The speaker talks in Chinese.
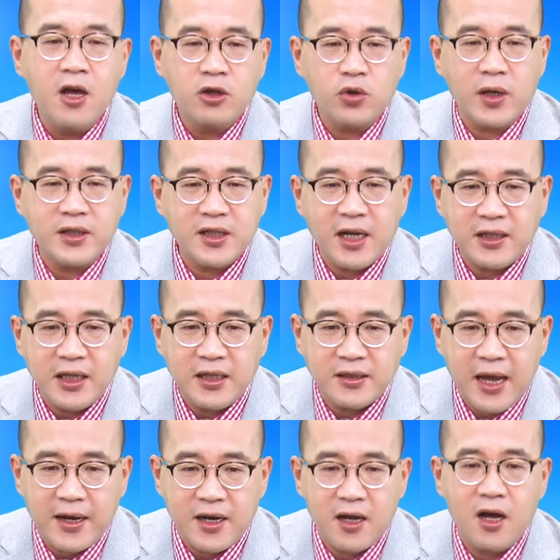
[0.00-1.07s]
所以这些订
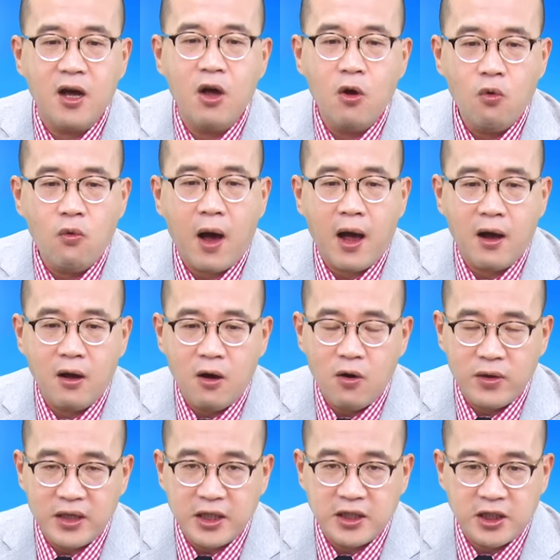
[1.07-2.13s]
单呢，往
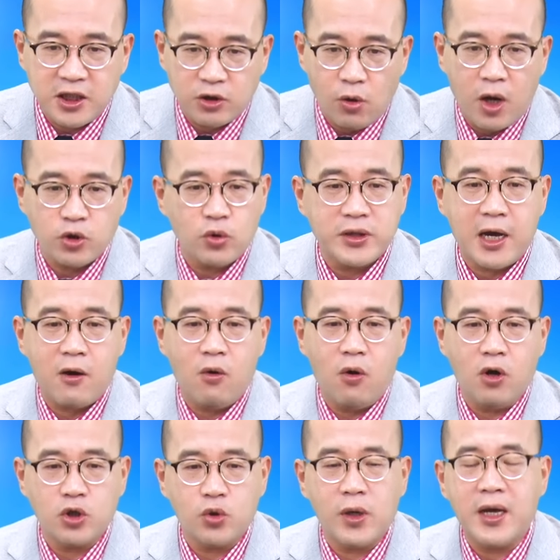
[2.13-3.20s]
后1季都要做交
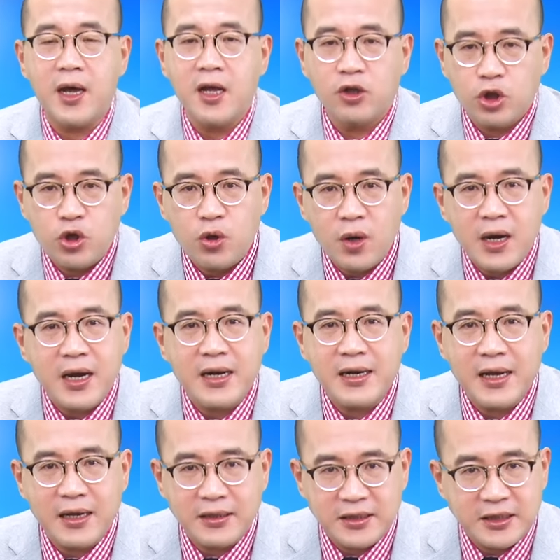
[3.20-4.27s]
货，所以确
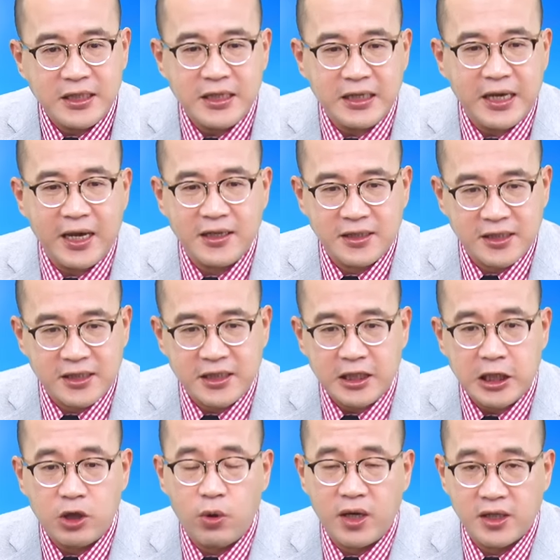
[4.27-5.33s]
认今年
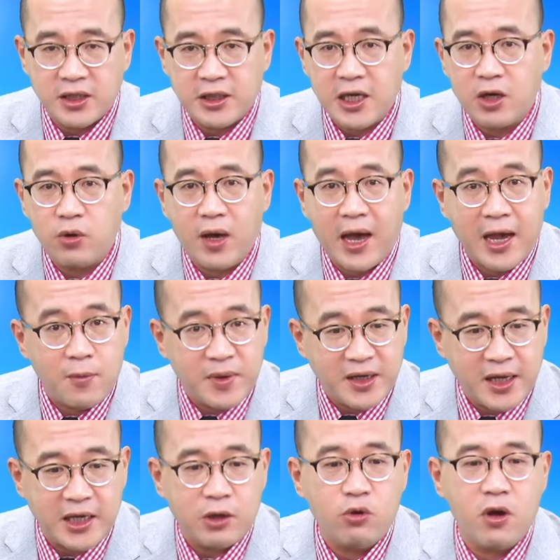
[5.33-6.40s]
11月、12月，还有明
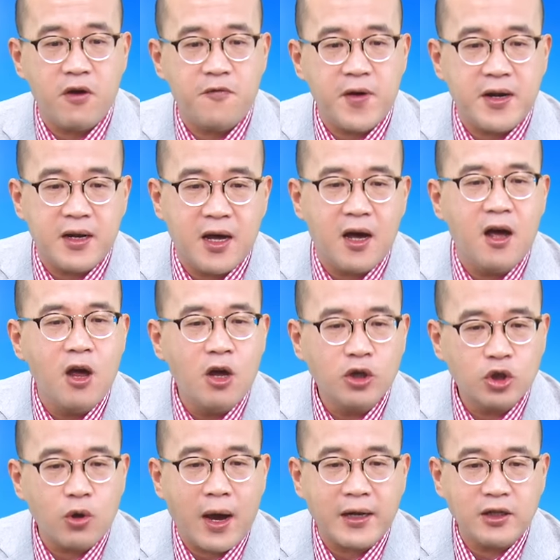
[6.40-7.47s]
年1月份呢，
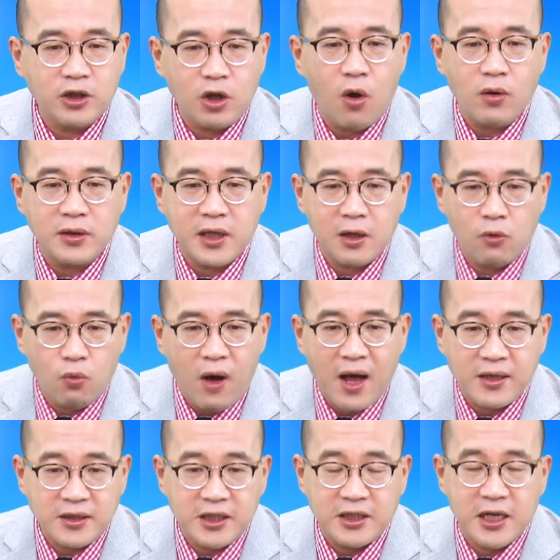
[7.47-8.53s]
传统的
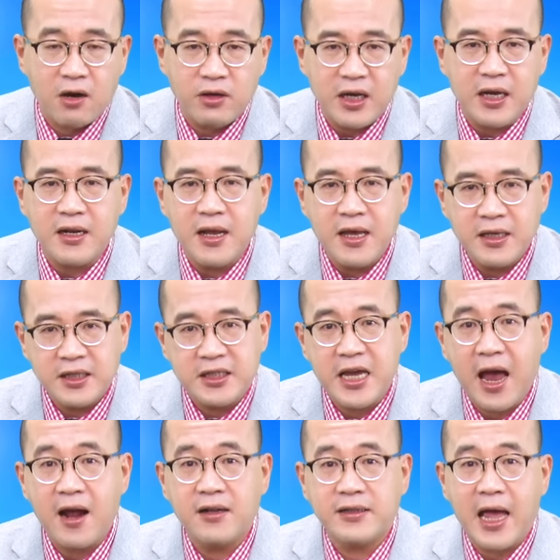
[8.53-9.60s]
旺季效应
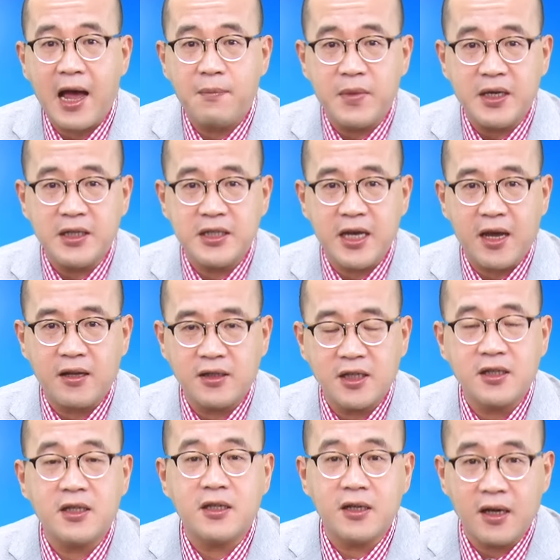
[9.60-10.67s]
相当明显，这
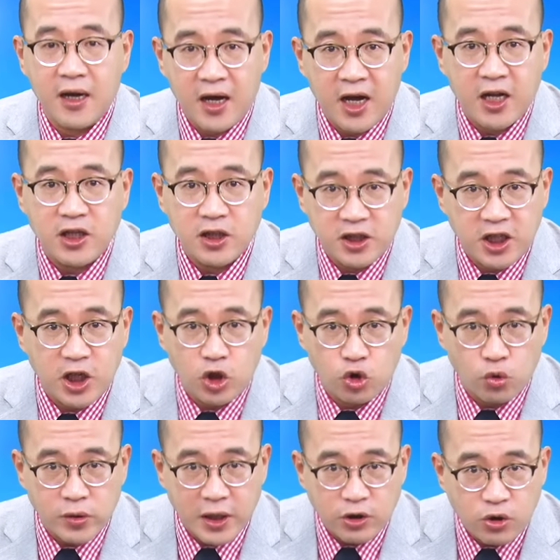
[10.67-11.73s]
是很清
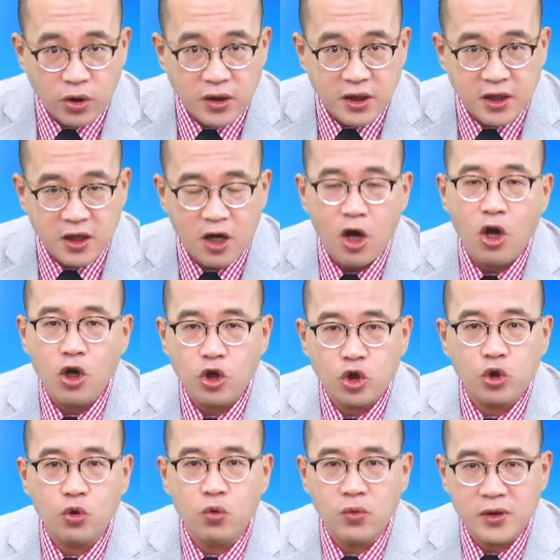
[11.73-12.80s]
楚的趋势，
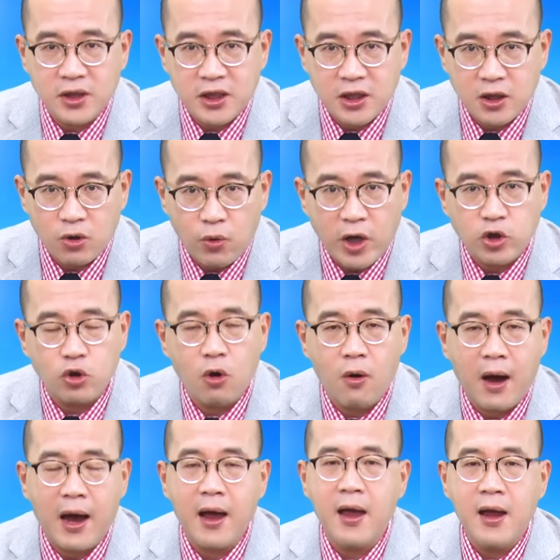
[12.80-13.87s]
数字会说话。